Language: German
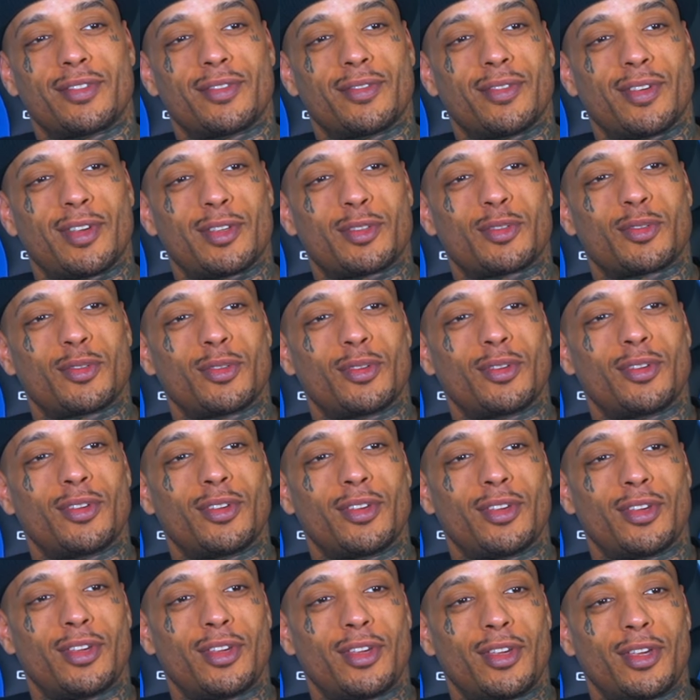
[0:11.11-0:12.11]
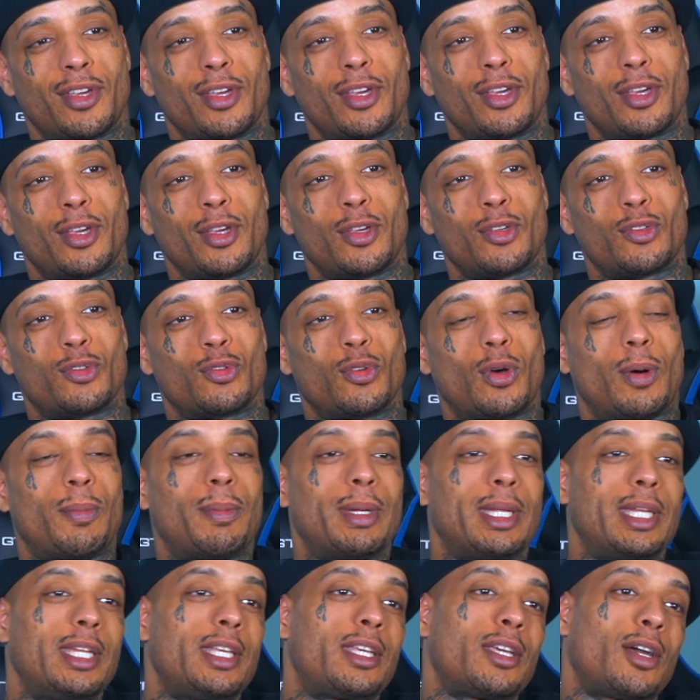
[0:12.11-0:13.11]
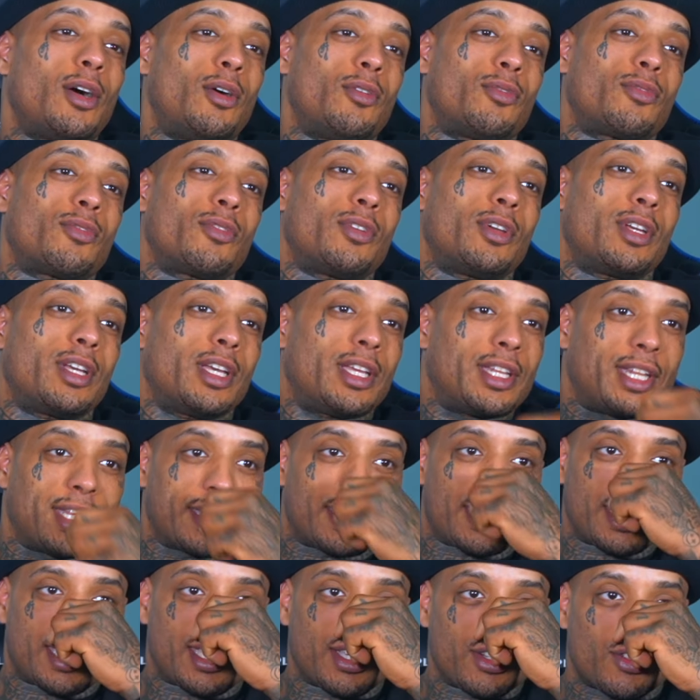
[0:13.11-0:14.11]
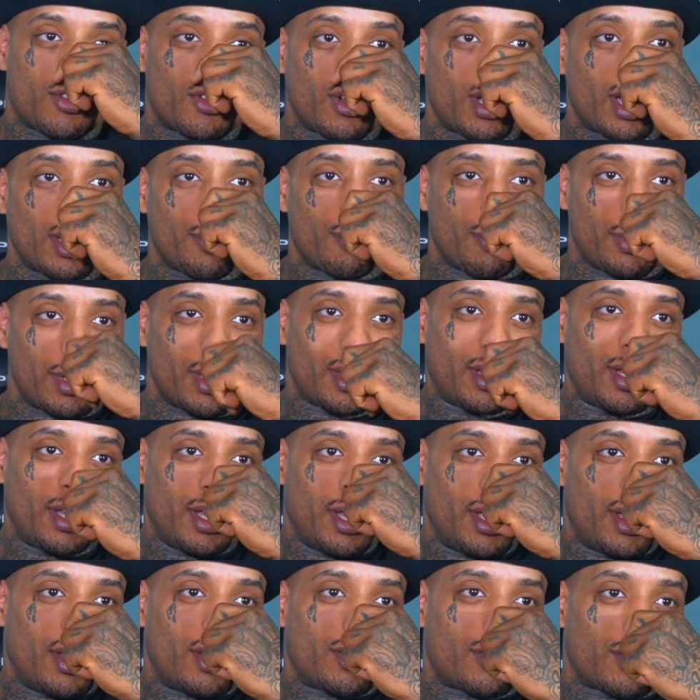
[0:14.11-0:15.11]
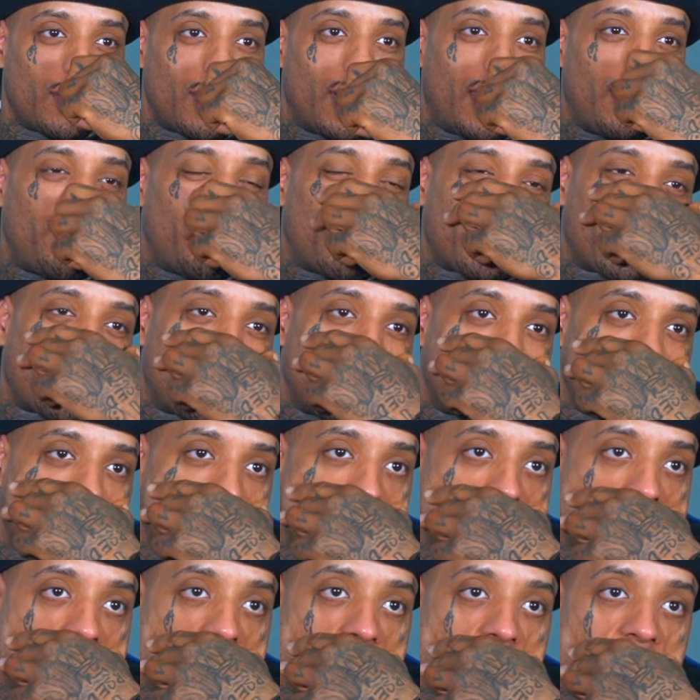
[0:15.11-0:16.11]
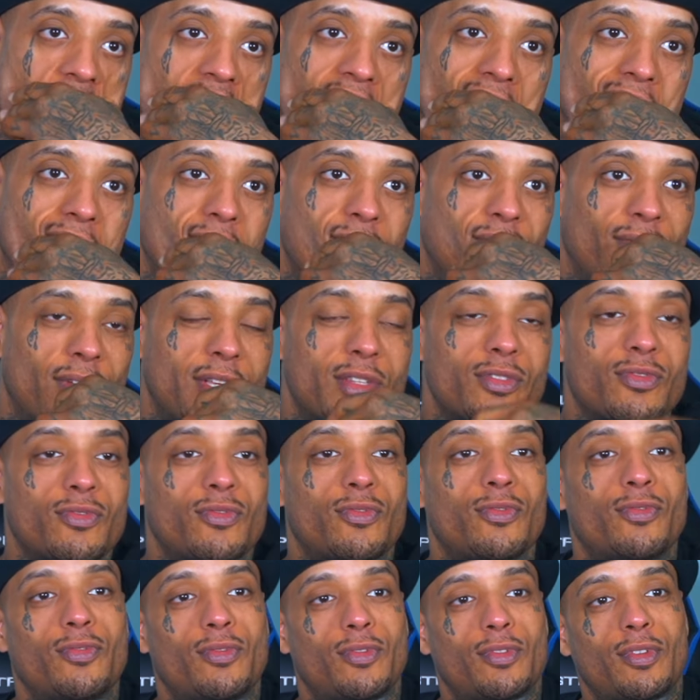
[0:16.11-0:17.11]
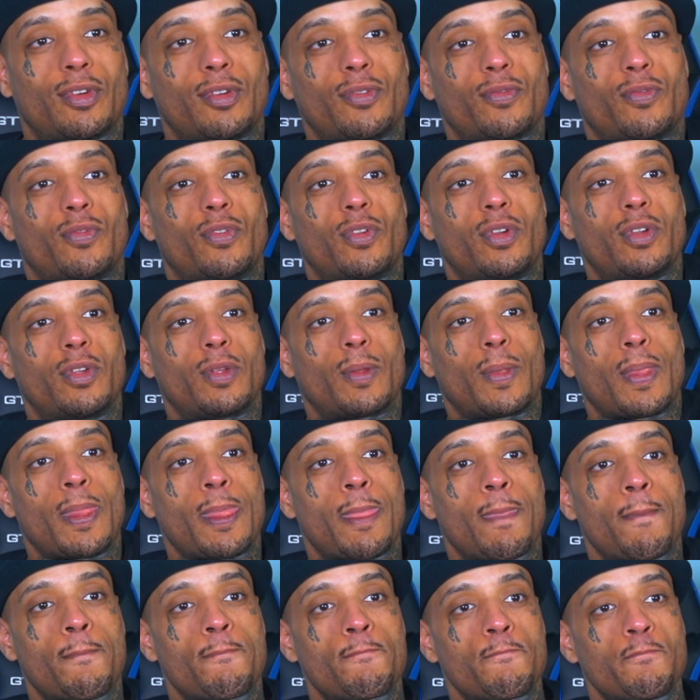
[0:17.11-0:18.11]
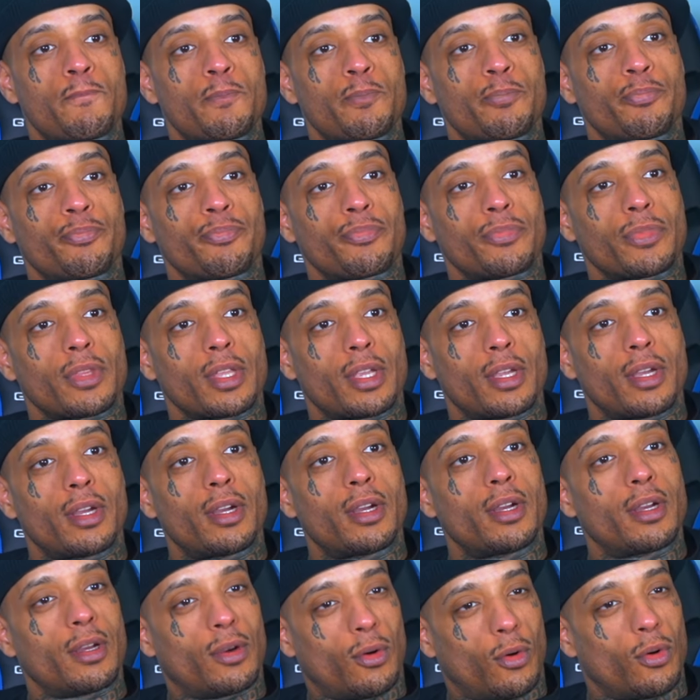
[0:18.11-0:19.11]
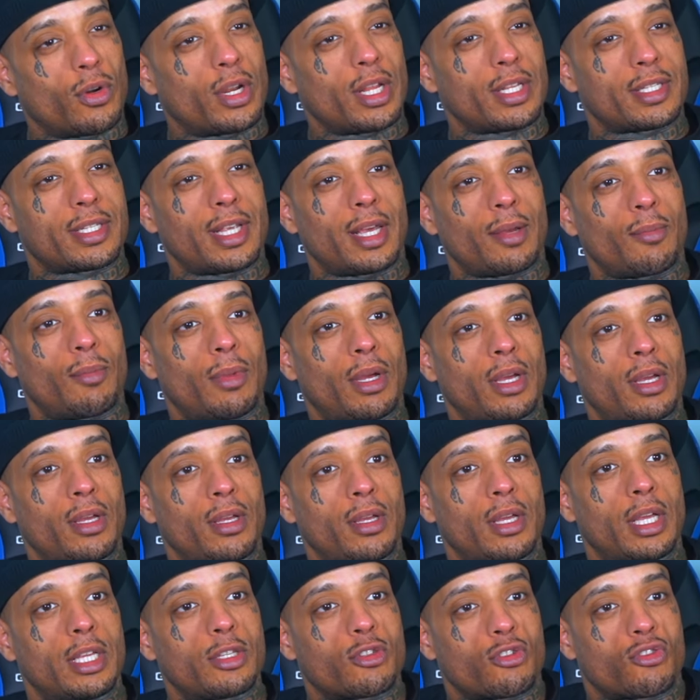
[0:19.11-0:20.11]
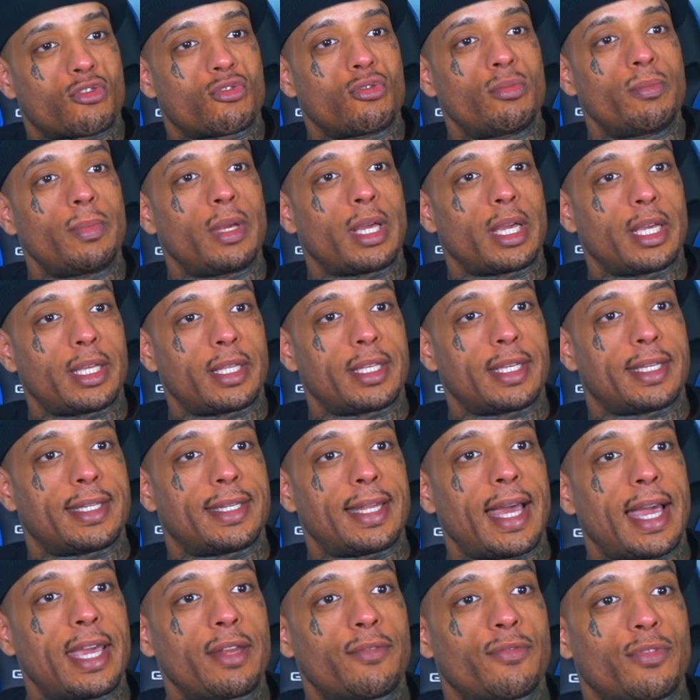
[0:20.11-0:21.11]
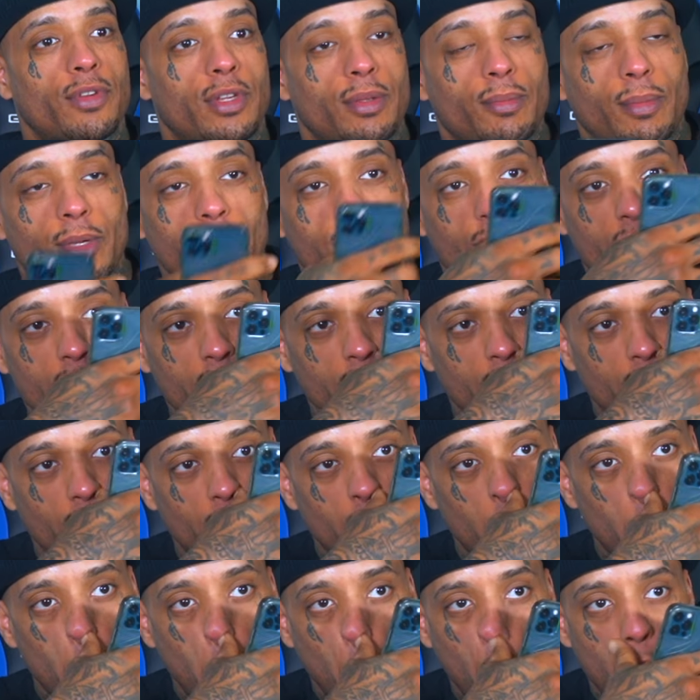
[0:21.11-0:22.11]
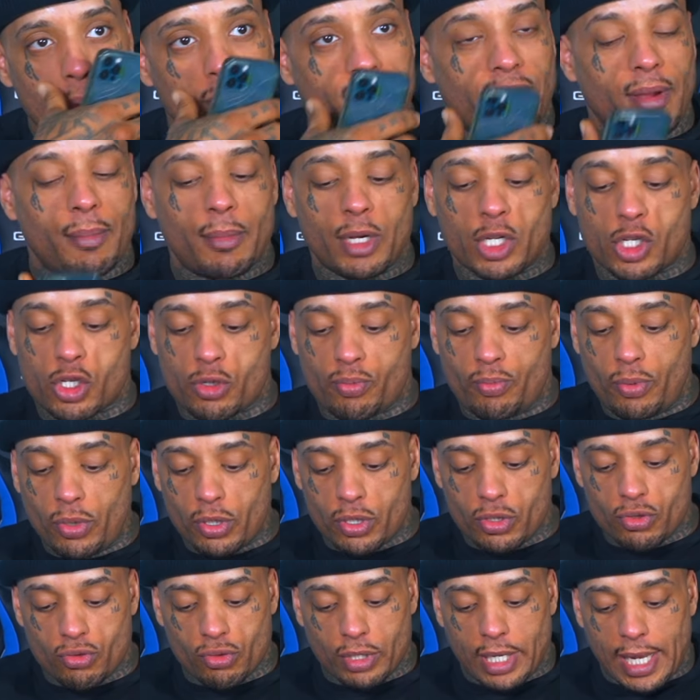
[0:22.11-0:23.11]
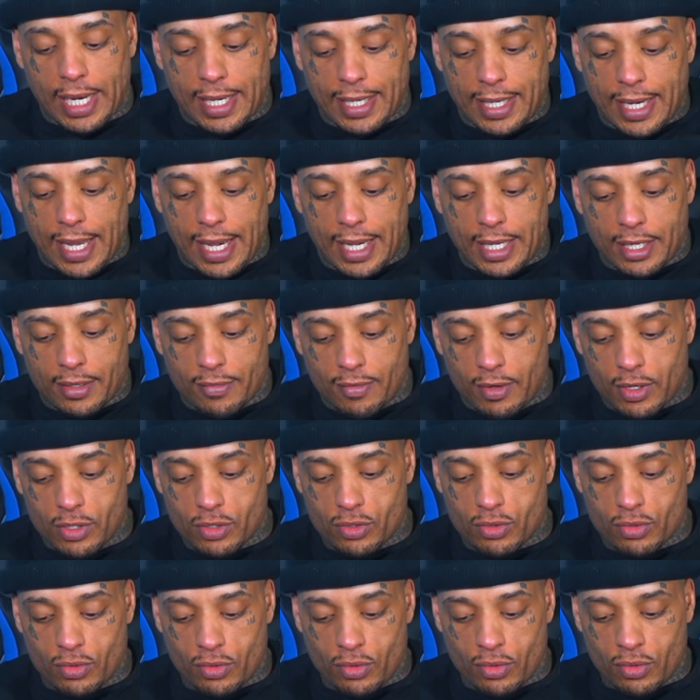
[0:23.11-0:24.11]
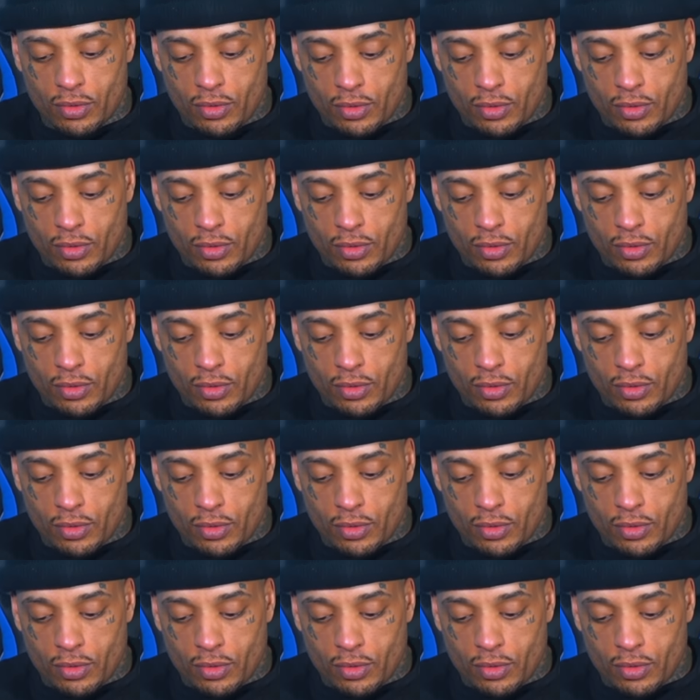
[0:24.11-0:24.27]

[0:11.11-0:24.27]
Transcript: Weißt du? So, aber nicht auf, dass ich getriggert bin, sondern einfach, dass ich so denke, was für eine. Dumm kann man sein. Oder sag mal, also es tut mir richtig ja, leid für die Menschen. Weil man spürt so deren Leid, weißt du?